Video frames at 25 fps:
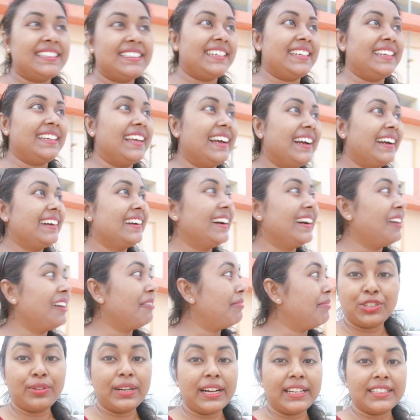পাচ্ছি না
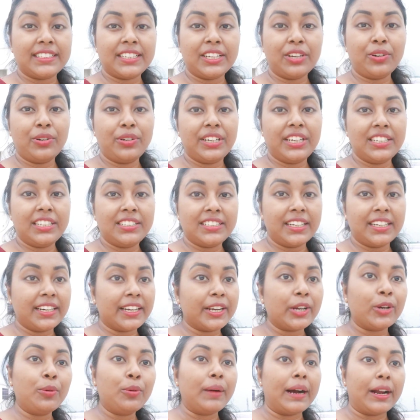আশুক আজকে ওর
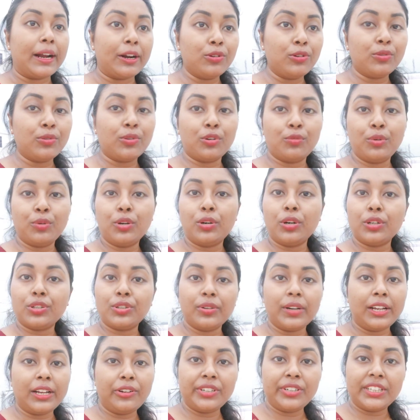টিচারকেও বারণ করব
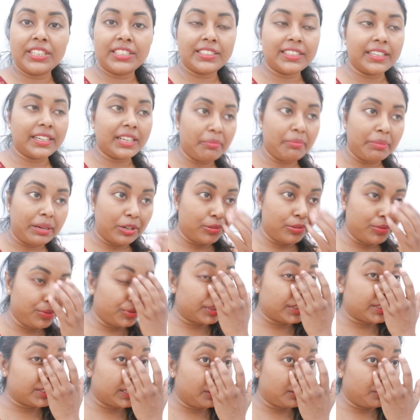গতকালও টিচারকে বারণ
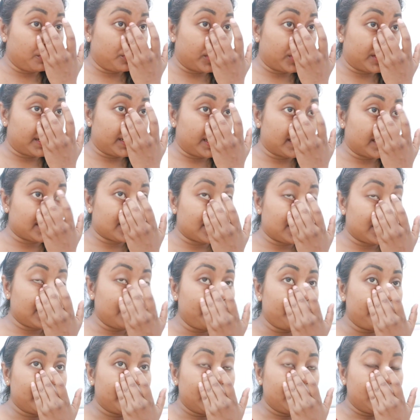করেছিলাম পড়াতে আসতে
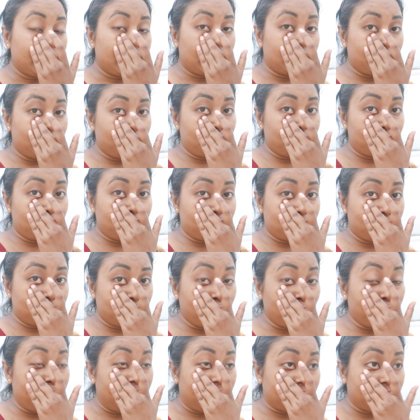কারণ ও
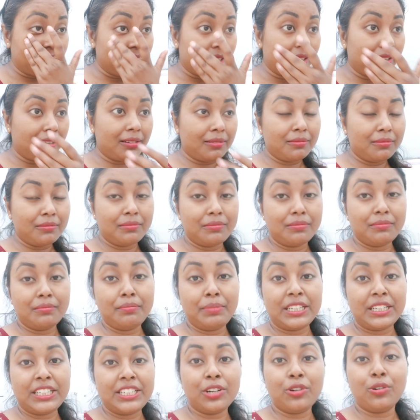খুব একটা
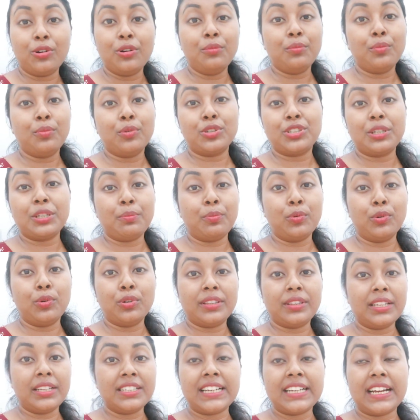বেশিক্ষণ বসে
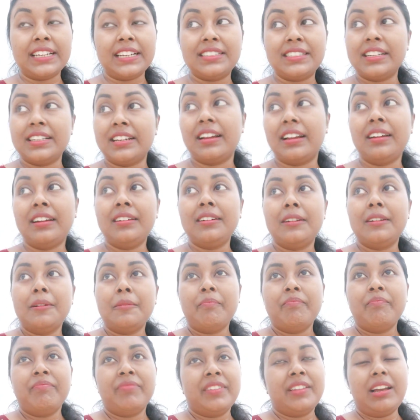পড়তে চাইছে না
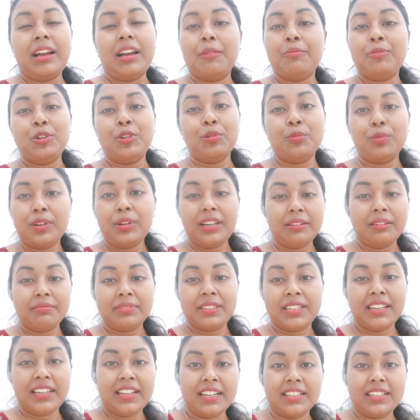আমিও বললাম
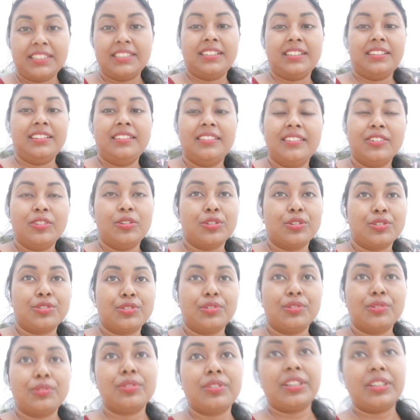ঠিক আছে কষ্ট
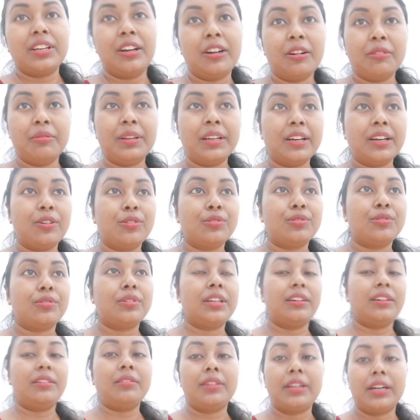করতে হবে না
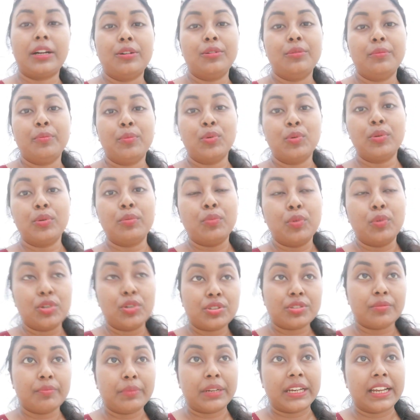অতটা কারণ বুক
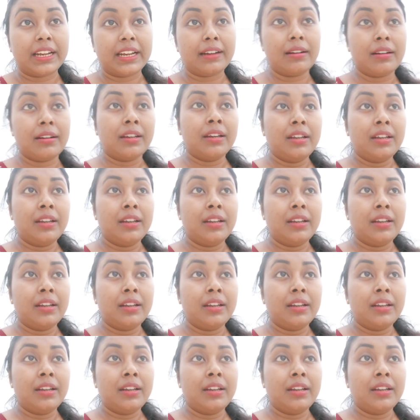বস মানে